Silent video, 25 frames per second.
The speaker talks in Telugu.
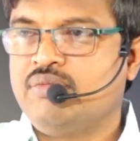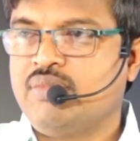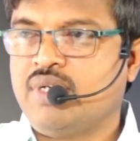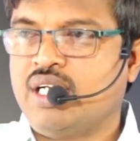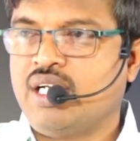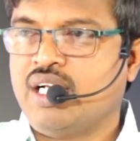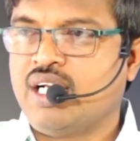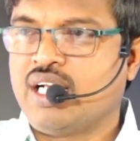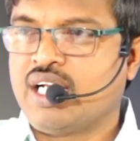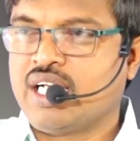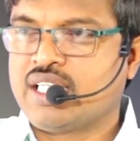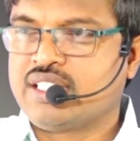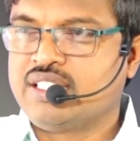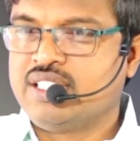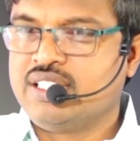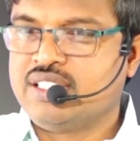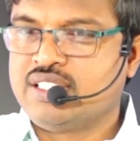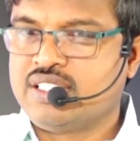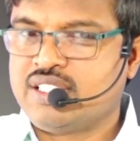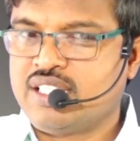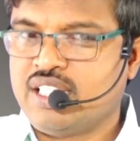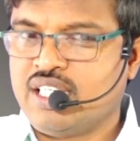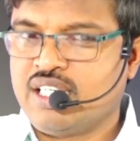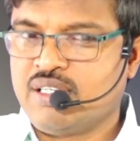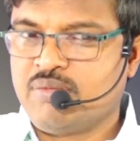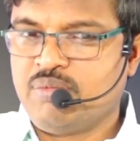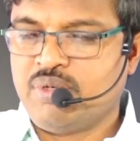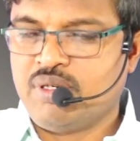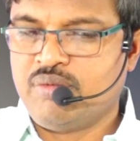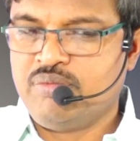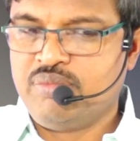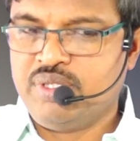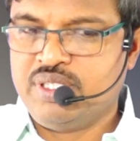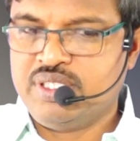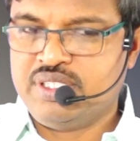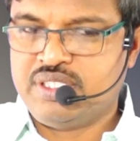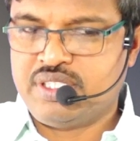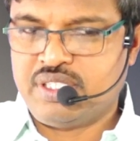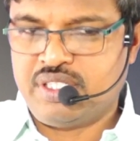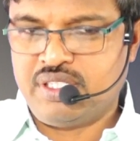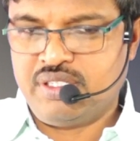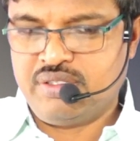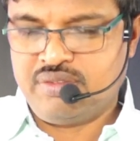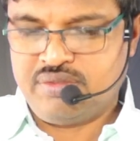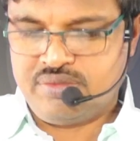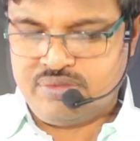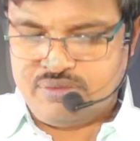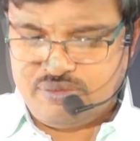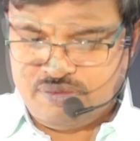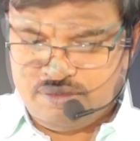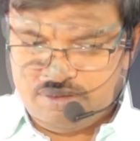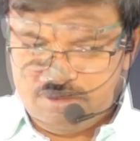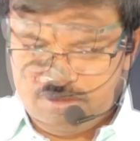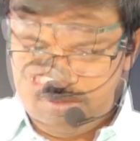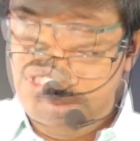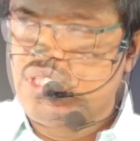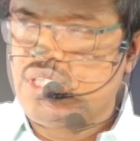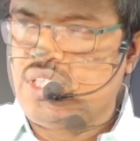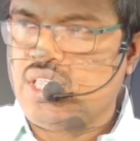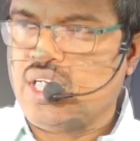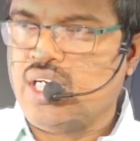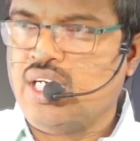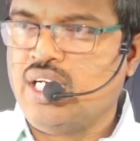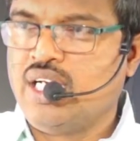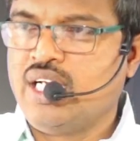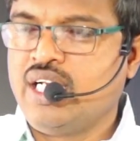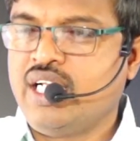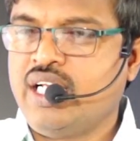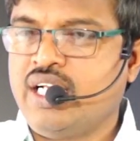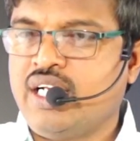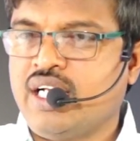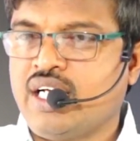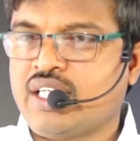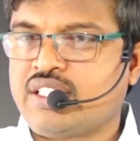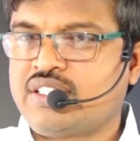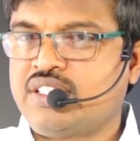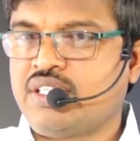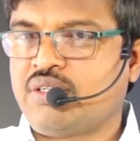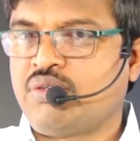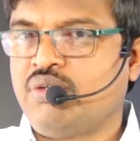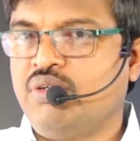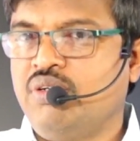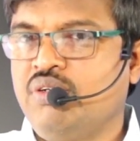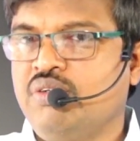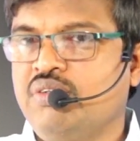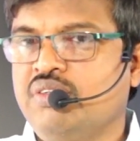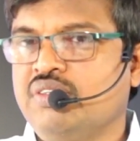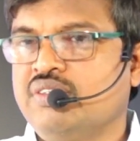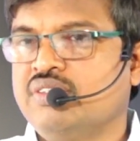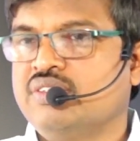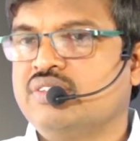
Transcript: మనల్ని రక్షించడానికి పంపించాడు తండ్రి రక్షకుడు